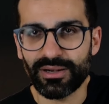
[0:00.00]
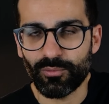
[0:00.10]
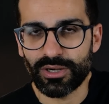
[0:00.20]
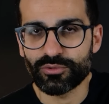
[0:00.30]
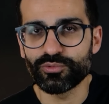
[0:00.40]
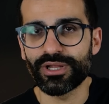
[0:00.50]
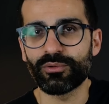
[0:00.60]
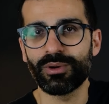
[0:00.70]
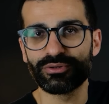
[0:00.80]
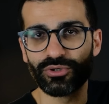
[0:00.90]
a qualcuno
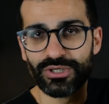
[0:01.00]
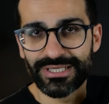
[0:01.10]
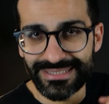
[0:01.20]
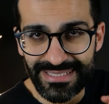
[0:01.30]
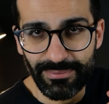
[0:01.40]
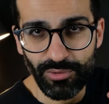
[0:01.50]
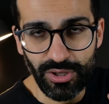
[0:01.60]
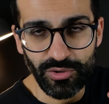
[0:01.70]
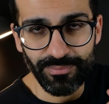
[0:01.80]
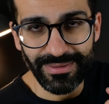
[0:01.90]
e quando diamo la
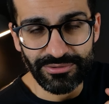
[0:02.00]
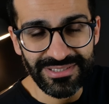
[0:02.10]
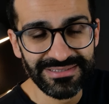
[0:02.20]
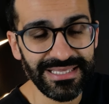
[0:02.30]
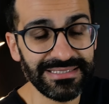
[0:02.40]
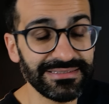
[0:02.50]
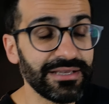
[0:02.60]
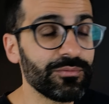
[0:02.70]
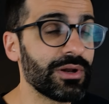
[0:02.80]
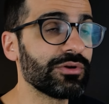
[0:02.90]
colpa a noi stessi,
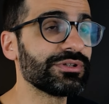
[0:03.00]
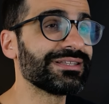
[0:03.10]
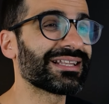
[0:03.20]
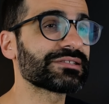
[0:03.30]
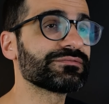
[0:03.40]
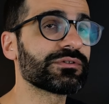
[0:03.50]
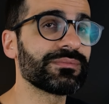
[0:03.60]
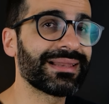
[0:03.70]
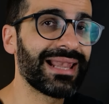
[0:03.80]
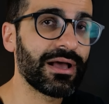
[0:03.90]
è quello di
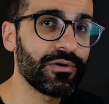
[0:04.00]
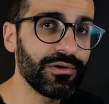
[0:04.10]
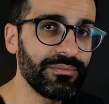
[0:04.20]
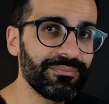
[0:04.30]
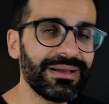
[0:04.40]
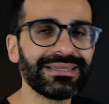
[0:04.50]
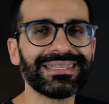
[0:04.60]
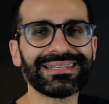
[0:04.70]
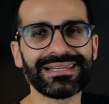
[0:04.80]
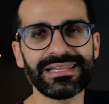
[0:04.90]
trasformare la colpa
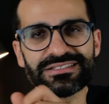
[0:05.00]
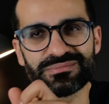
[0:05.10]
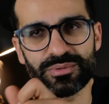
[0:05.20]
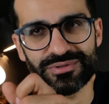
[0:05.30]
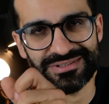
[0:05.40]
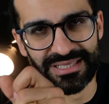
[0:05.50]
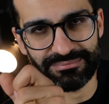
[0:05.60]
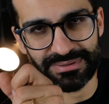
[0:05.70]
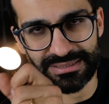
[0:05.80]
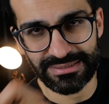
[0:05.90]
in
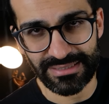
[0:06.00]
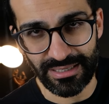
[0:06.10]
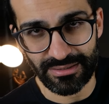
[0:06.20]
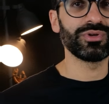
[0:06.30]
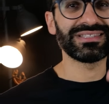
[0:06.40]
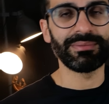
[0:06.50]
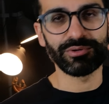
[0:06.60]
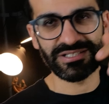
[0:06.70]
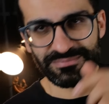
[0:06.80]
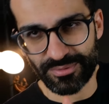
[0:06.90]
responsabilità. Noi
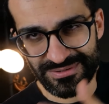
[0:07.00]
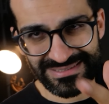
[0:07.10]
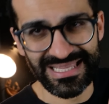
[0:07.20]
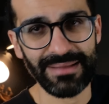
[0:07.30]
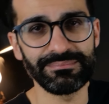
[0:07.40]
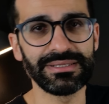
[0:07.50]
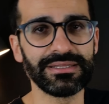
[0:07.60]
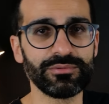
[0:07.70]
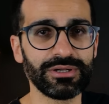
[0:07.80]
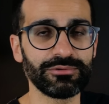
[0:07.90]
siamo responsabili
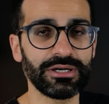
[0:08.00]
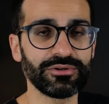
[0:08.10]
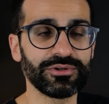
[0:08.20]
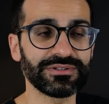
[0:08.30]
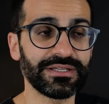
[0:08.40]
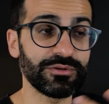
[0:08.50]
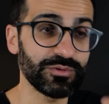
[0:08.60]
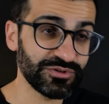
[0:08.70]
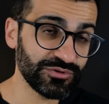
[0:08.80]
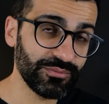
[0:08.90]
di quel qualcosa, in
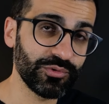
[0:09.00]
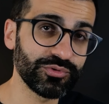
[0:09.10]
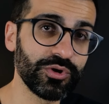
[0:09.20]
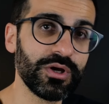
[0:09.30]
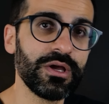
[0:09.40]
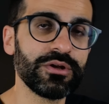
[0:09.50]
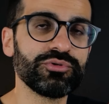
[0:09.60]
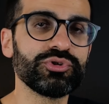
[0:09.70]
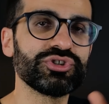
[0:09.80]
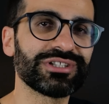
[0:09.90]
questo modo
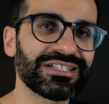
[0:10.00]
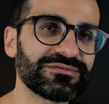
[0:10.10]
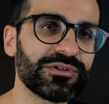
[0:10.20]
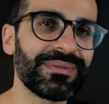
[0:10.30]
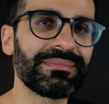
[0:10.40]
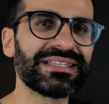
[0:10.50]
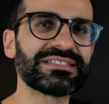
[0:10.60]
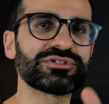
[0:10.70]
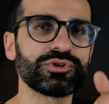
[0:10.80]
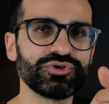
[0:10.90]
noi ci trasformiamo in
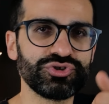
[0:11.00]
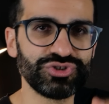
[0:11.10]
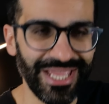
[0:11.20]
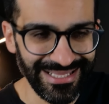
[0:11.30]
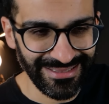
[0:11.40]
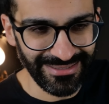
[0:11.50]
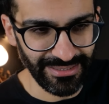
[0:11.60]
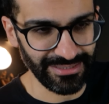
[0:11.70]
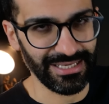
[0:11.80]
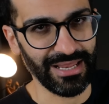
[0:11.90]

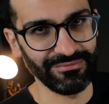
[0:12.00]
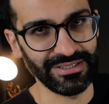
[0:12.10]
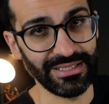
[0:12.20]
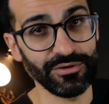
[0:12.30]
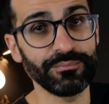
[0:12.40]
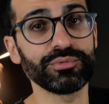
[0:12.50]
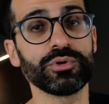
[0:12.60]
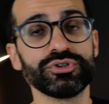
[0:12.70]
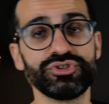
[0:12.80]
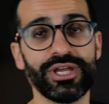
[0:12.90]
soggetti nella vita, non più
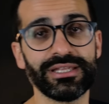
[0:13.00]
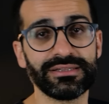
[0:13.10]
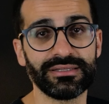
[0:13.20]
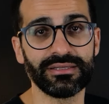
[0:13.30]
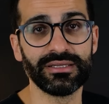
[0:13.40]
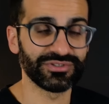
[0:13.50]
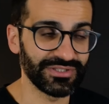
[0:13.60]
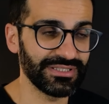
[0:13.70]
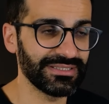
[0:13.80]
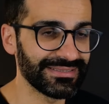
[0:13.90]
oggetti,
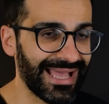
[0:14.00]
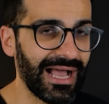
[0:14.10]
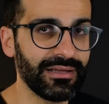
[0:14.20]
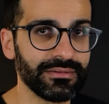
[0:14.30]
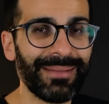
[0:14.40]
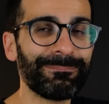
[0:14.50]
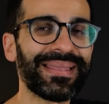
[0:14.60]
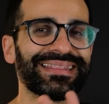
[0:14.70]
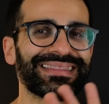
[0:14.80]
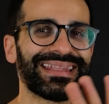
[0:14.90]
così da
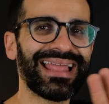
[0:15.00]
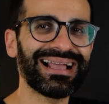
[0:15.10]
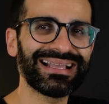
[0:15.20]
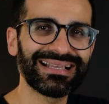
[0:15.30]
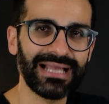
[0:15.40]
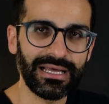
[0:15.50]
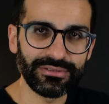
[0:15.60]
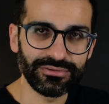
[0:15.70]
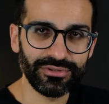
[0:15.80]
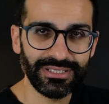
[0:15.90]
mettere a
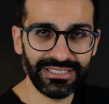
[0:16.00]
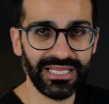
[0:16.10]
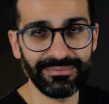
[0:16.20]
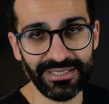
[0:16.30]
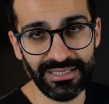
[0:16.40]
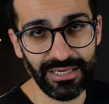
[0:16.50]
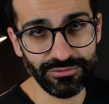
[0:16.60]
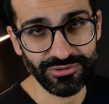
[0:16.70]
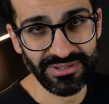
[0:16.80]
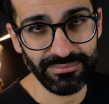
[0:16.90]
accanto la dinamica
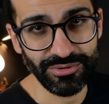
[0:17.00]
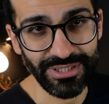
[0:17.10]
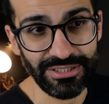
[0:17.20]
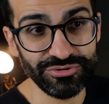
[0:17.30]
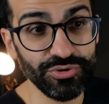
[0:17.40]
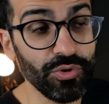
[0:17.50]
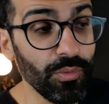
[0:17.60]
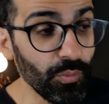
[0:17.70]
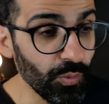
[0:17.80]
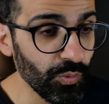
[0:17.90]
dell'autosabotaggio, o
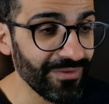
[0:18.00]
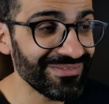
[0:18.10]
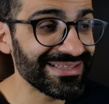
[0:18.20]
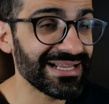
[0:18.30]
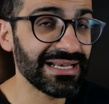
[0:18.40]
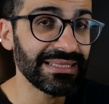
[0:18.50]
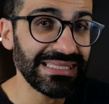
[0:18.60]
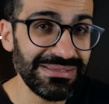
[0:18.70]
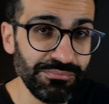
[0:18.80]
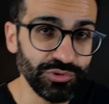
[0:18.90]
comunque vederla
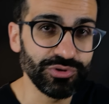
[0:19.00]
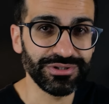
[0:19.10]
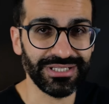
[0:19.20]
in modo